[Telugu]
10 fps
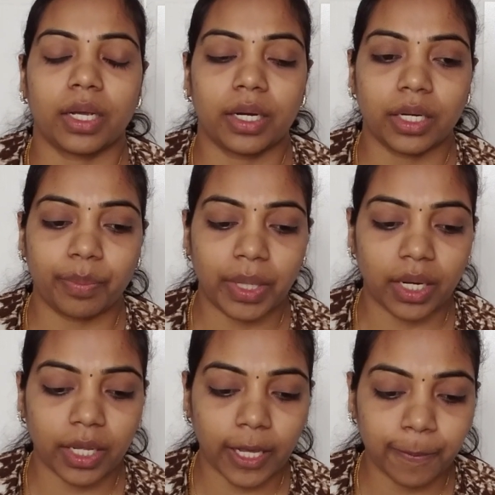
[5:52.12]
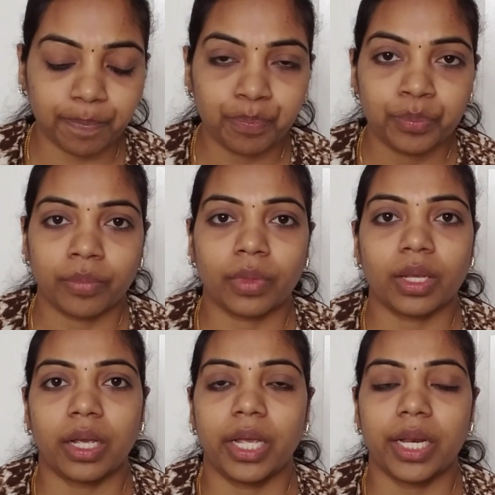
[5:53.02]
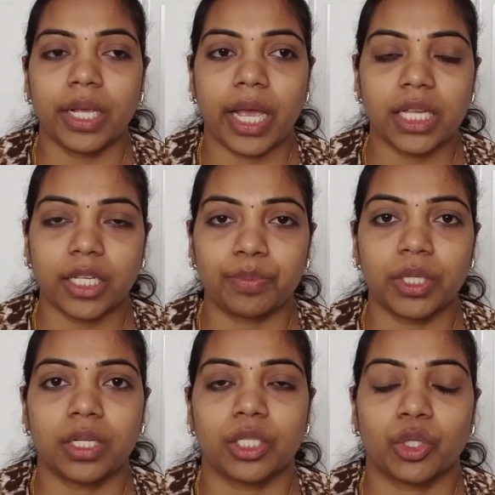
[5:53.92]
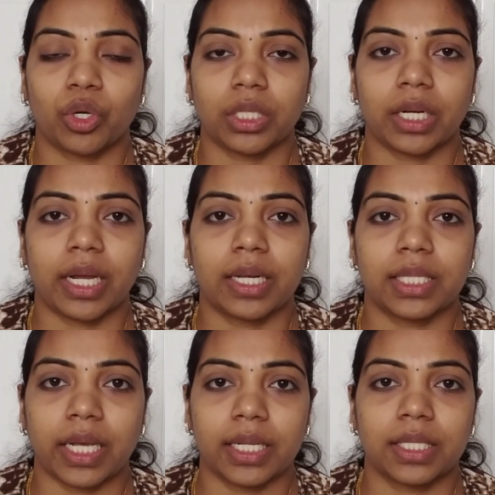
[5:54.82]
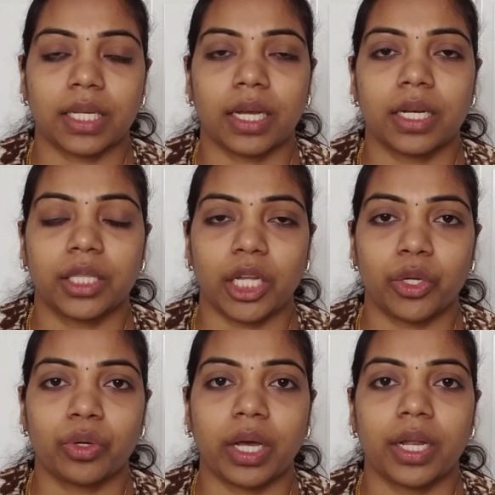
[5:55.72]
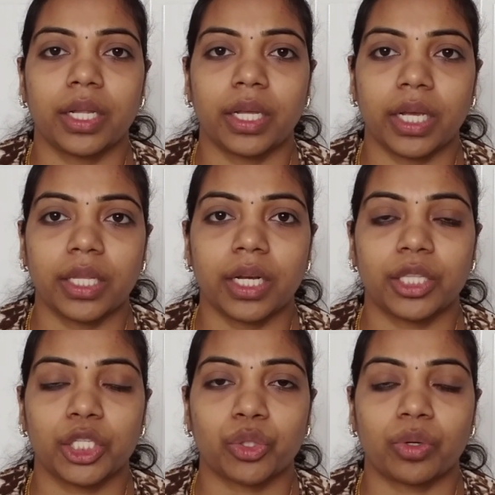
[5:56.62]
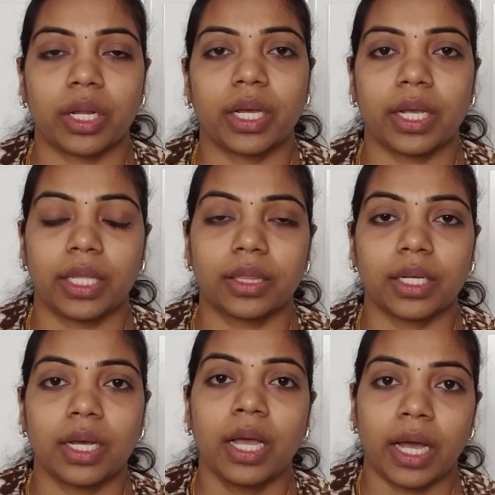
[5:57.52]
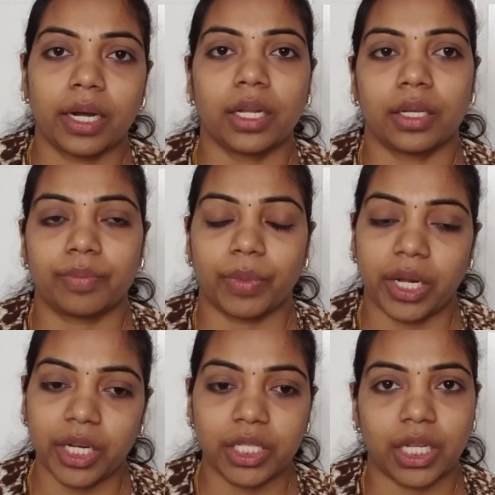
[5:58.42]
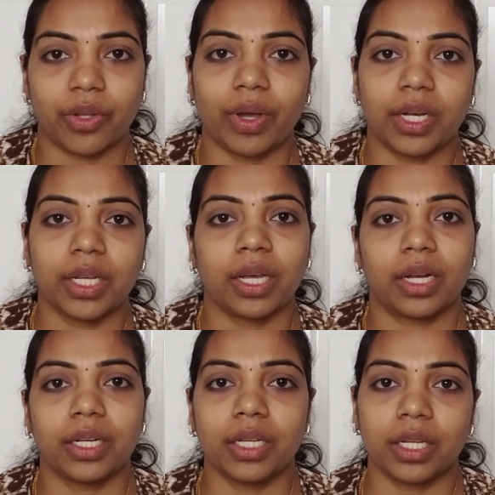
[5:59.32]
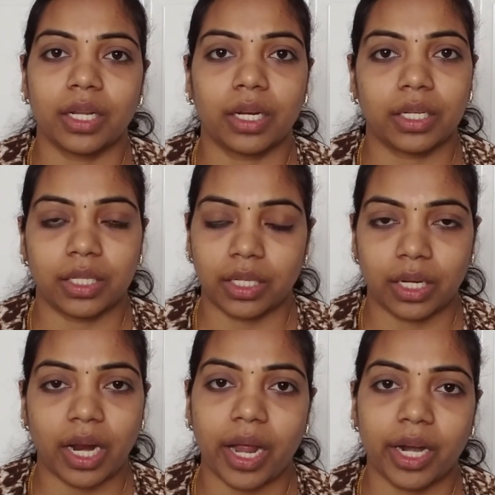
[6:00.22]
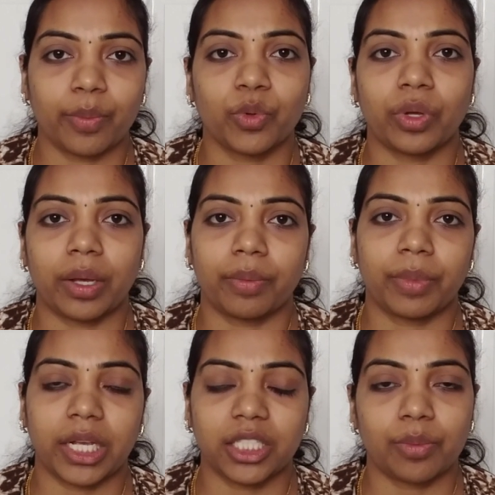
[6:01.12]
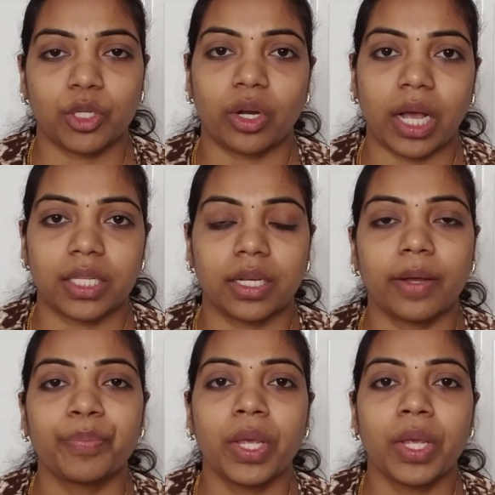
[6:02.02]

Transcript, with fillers: అంటే పిల్లలకి ఏ ఏ సబ్జెక్ట్ సోషల్ కానీ సైన్స్ కానీ తెలుగు కానీ ఏదైనా తీసుకున్నా ఎంత అంటే అన్ని చదవాలి అన్ని రాయడము ఎగ్జామ్స్ లో రాసినా